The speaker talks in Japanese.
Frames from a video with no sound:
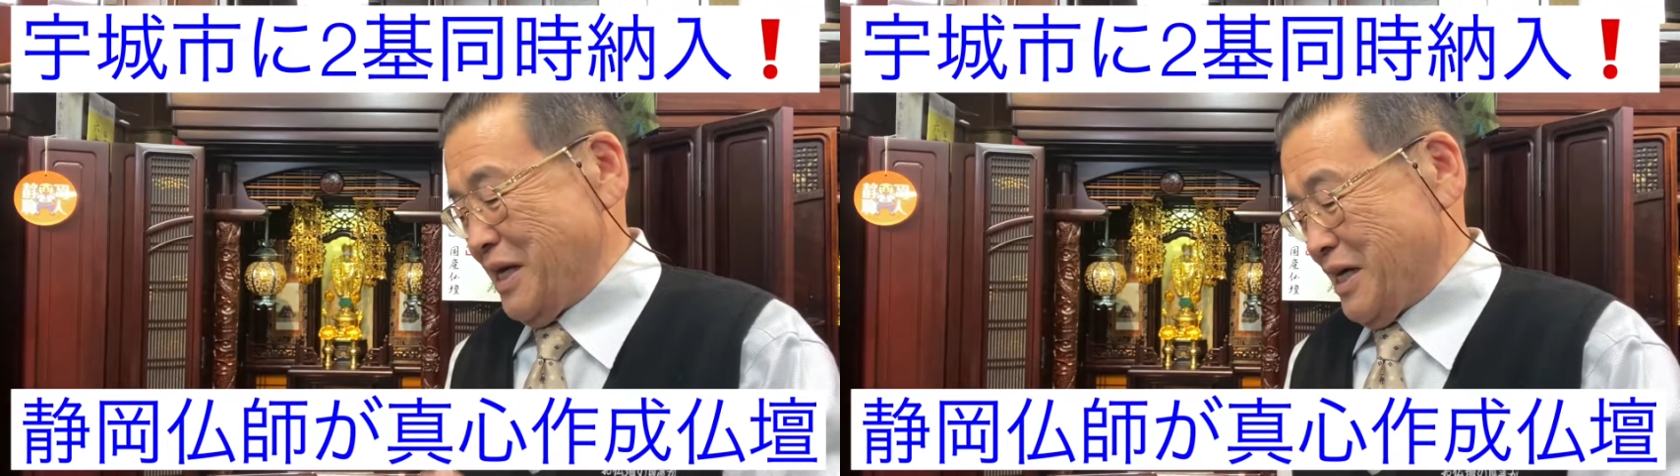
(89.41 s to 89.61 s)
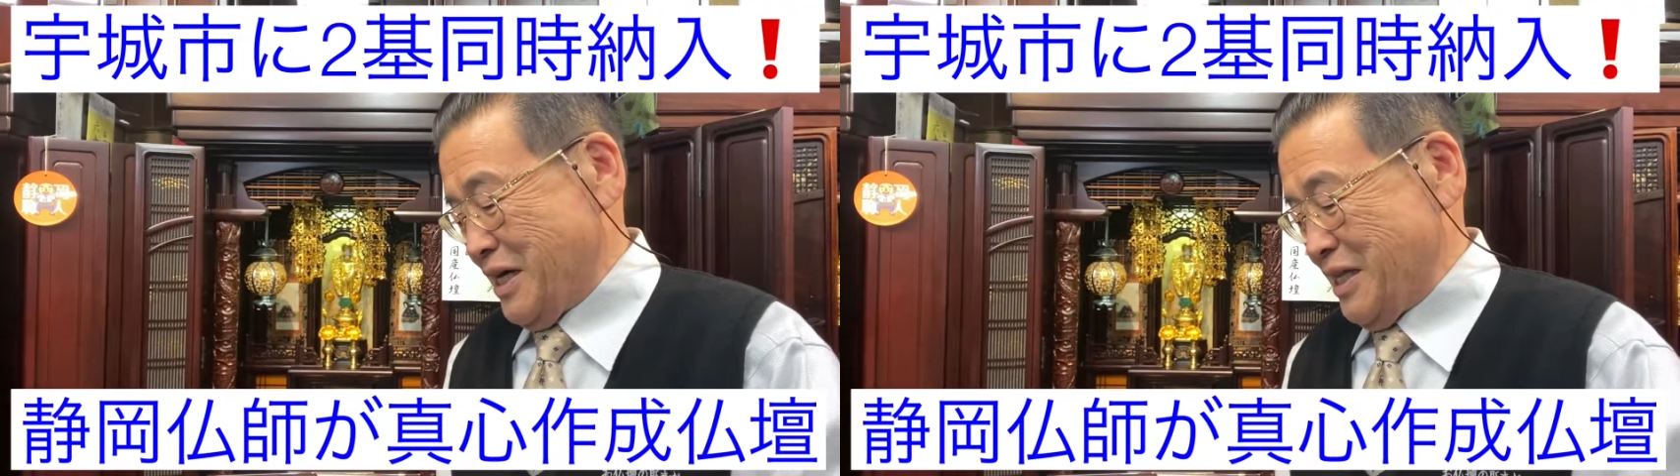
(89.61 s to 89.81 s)

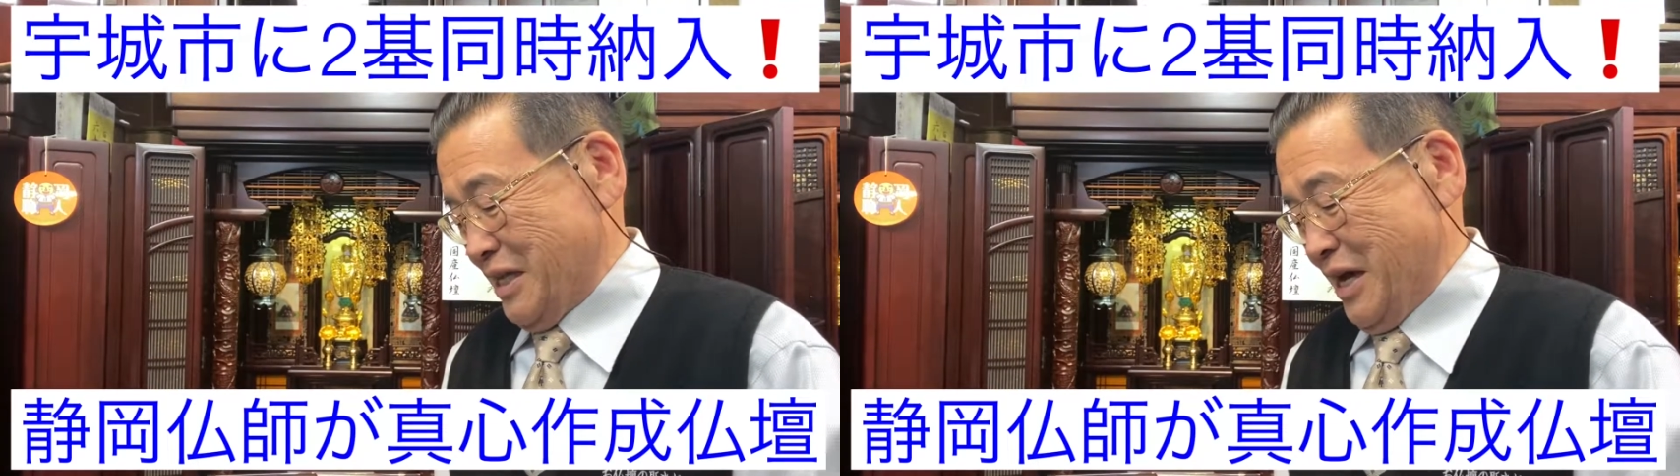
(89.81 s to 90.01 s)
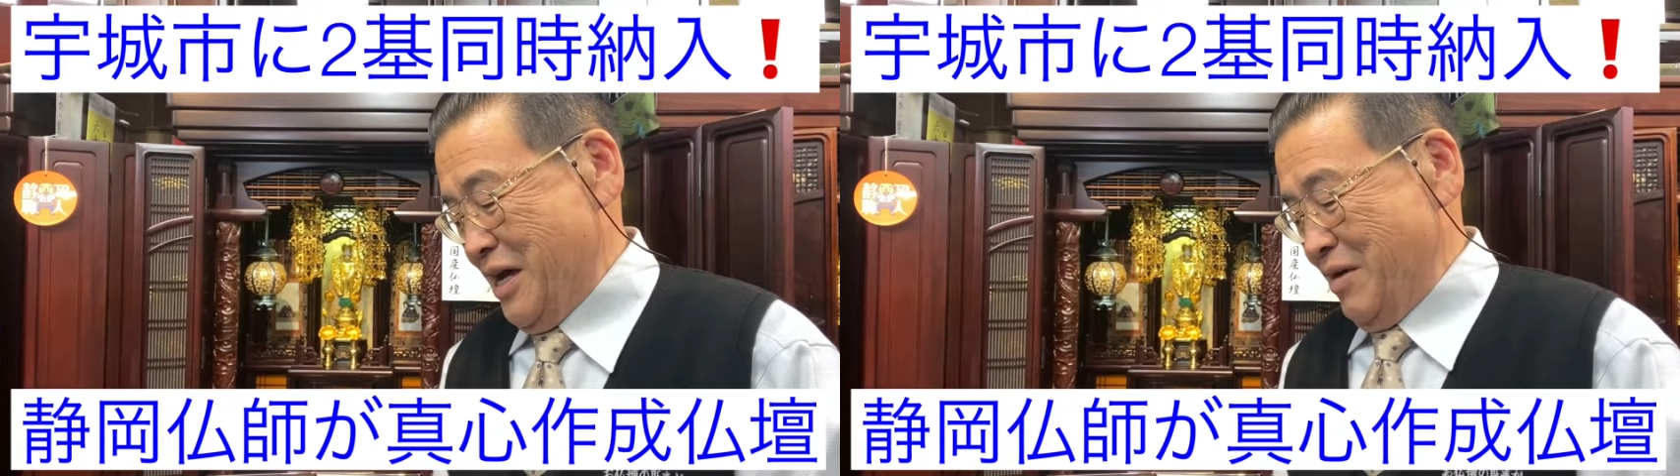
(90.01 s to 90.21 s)
いかんっ
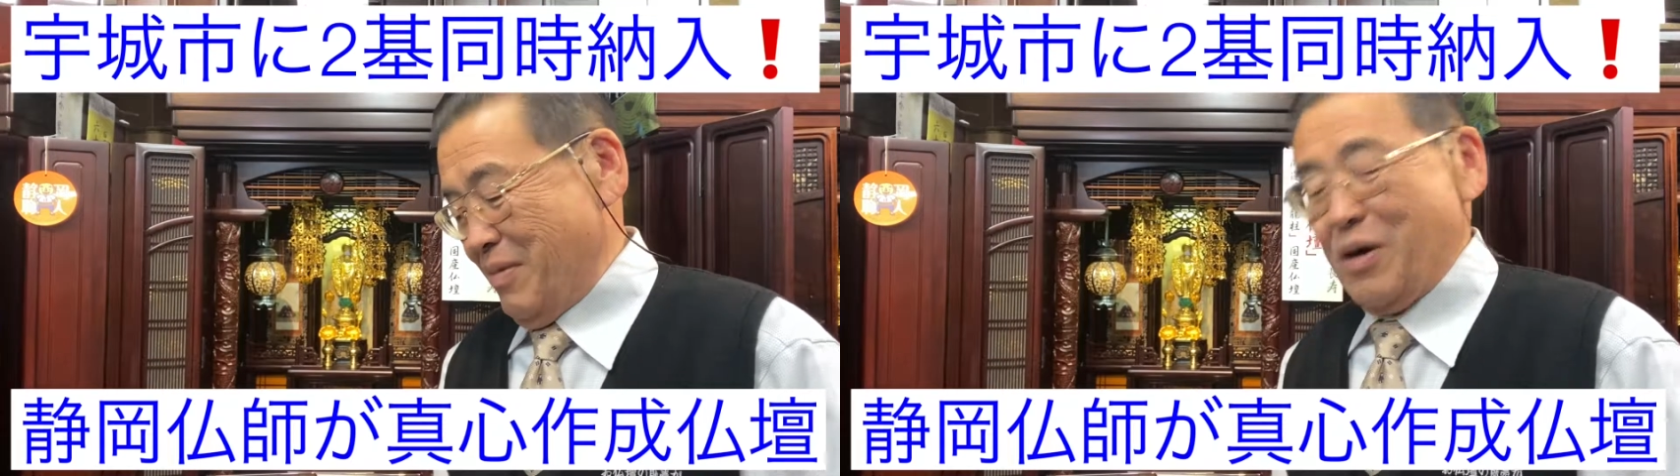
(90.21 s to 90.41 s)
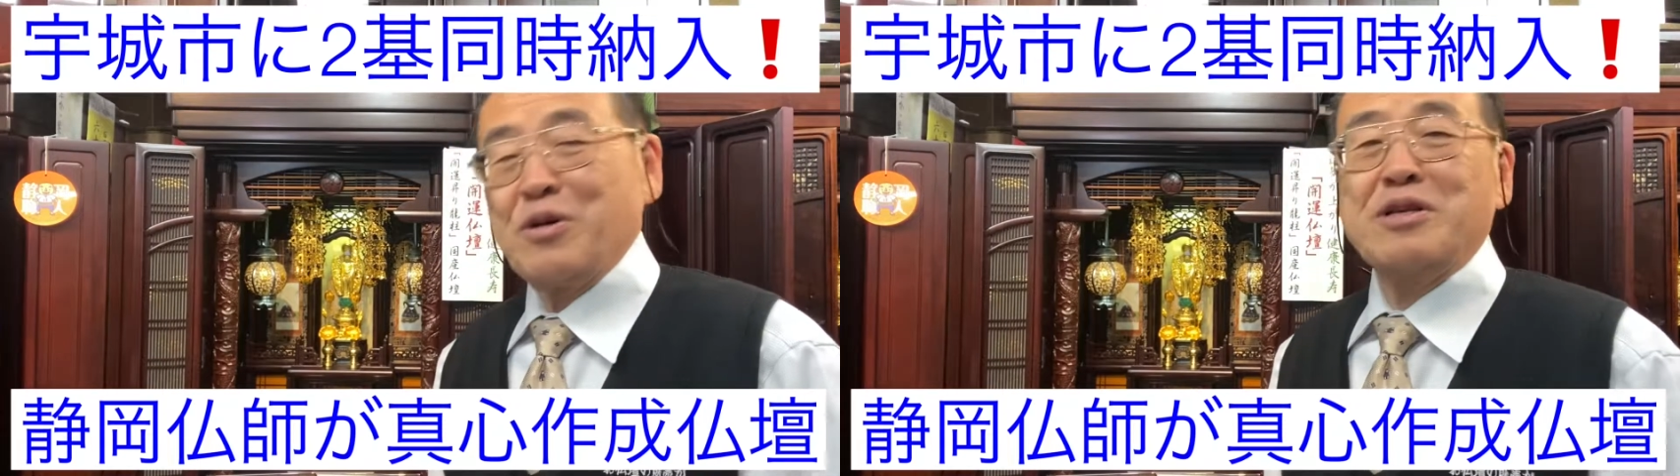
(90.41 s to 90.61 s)
て、
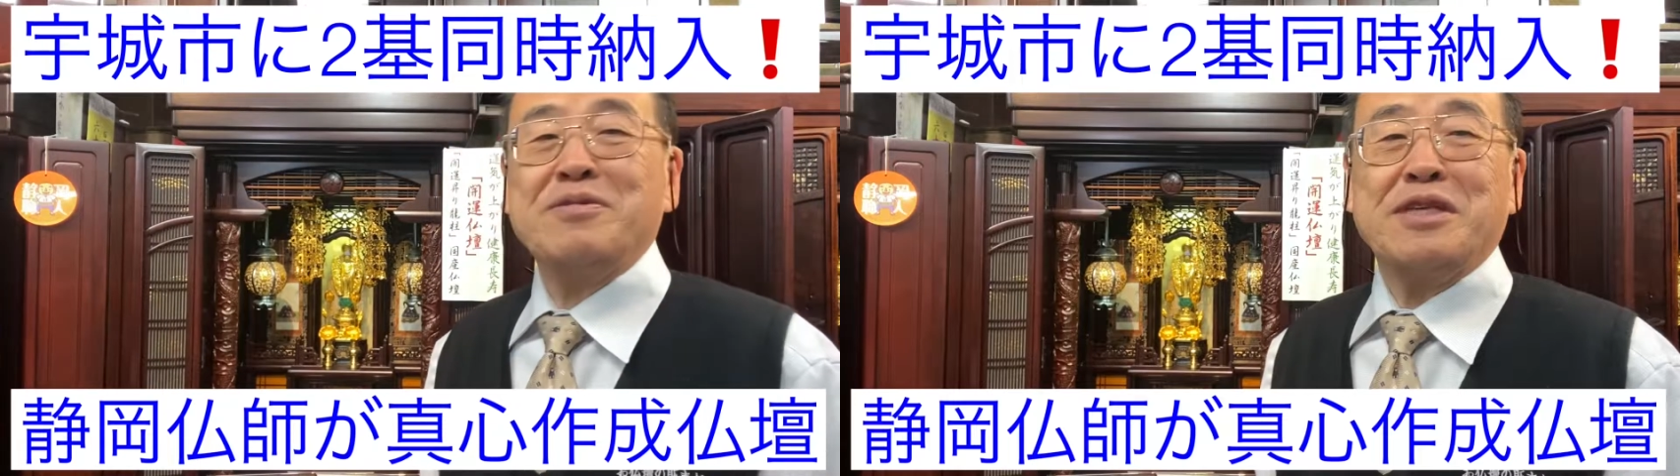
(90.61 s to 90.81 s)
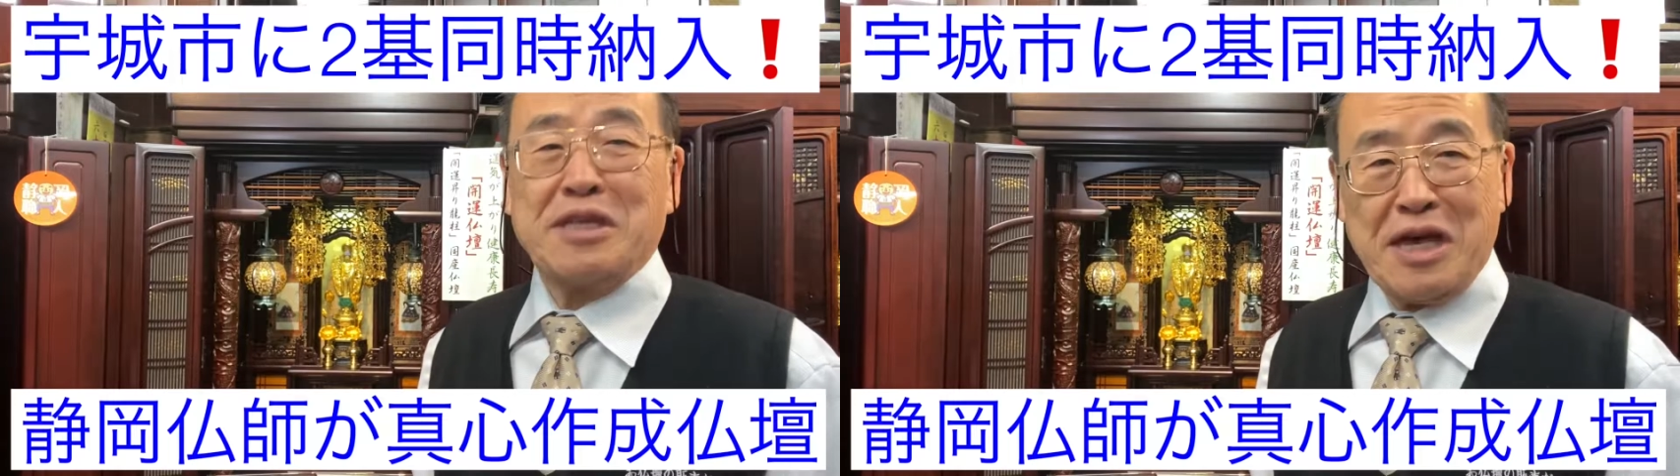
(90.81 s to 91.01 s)
孫に見
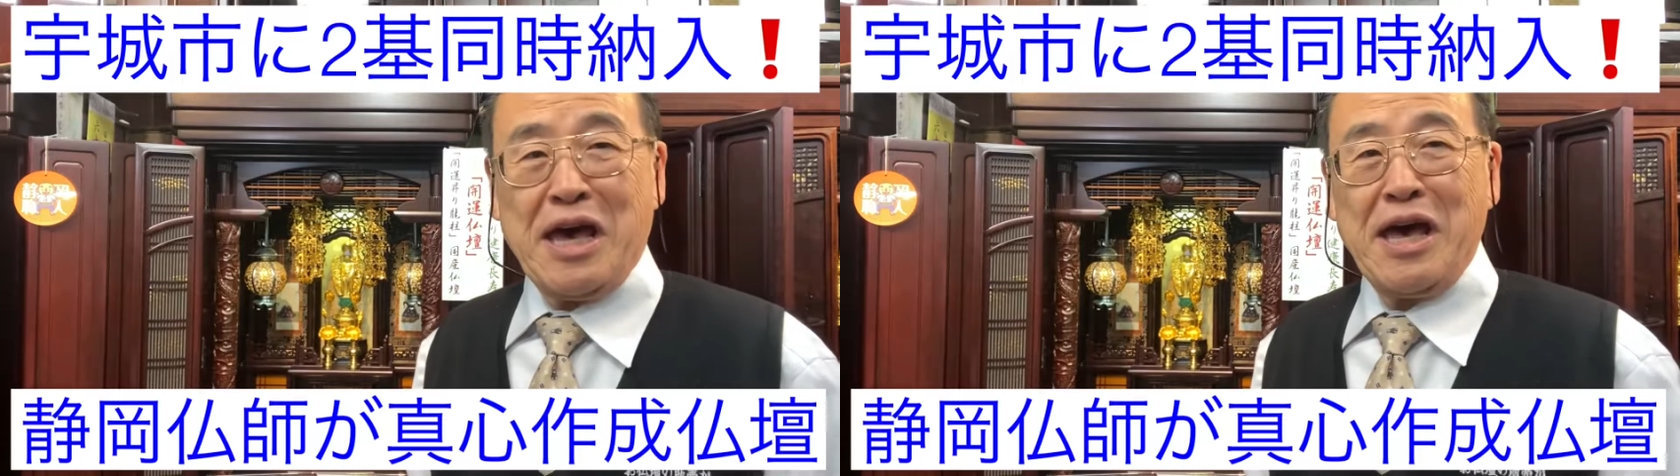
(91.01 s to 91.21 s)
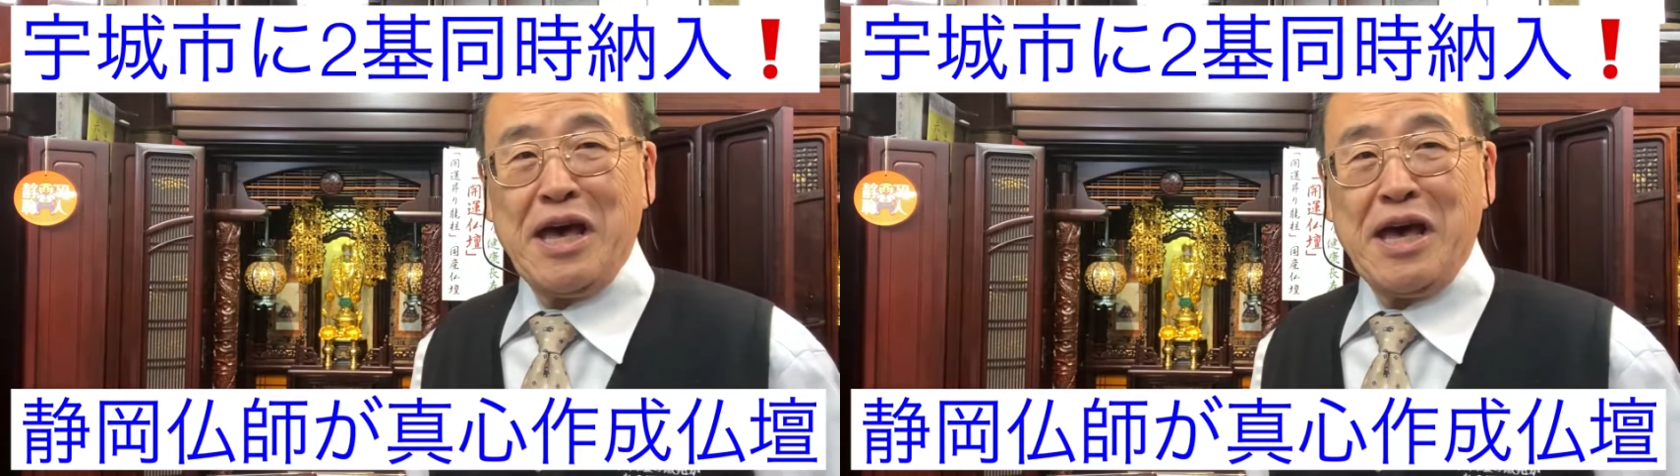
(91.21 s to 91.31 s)
せて、